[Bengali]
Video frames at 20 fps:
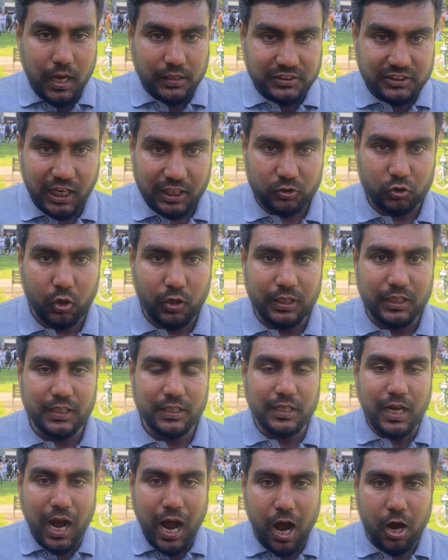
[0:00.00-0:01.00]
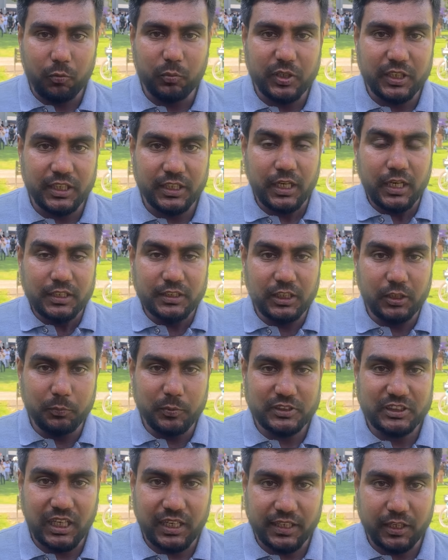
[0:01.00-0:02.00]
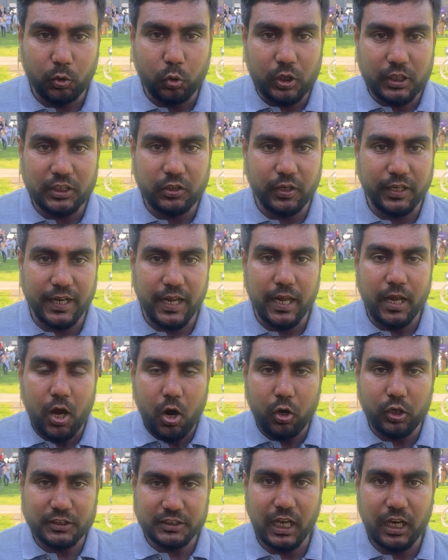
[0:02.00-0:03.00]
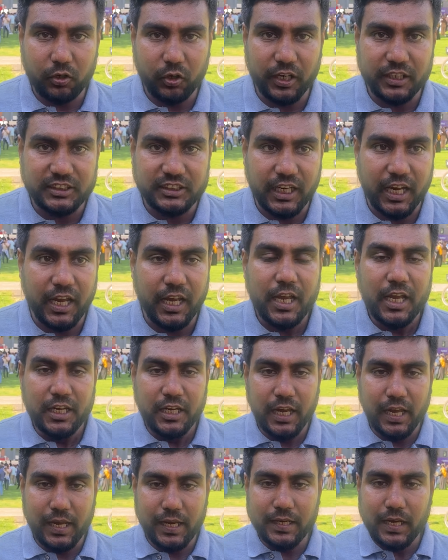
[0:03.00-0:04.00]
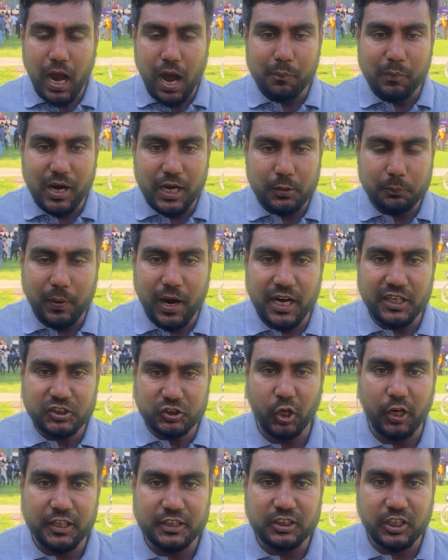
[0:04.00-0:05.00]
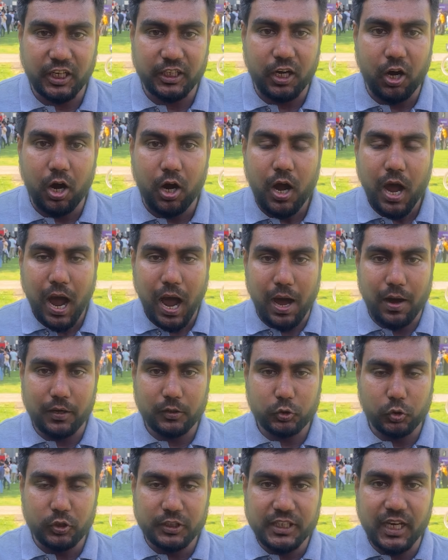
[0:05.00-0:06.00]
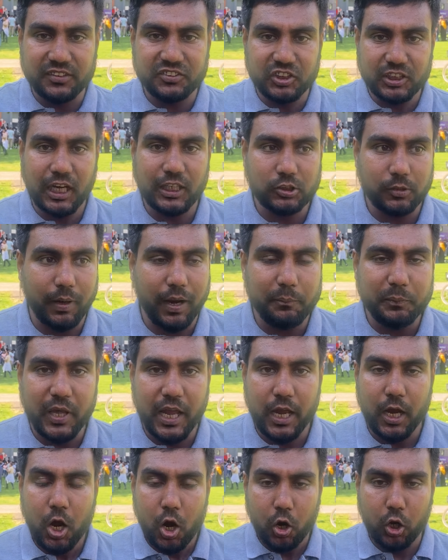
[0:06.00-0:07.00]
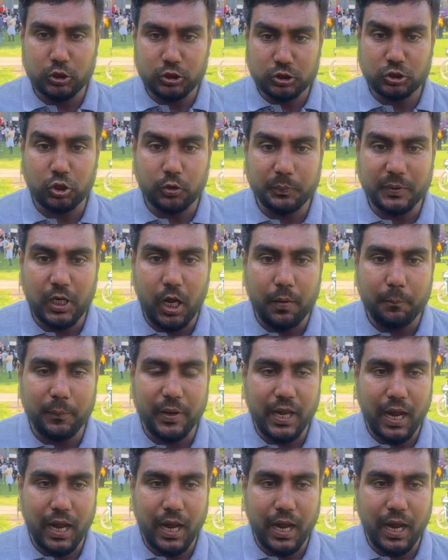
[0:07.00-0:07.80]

ছাত্রলীগ আওয়ামী লীগ নির্বিচারে গুলি করে হত্যা করেছে এই আমার ভাই শহীদ কেন কুনিয়া সিনা জবাব দে অনেক বিলম্বে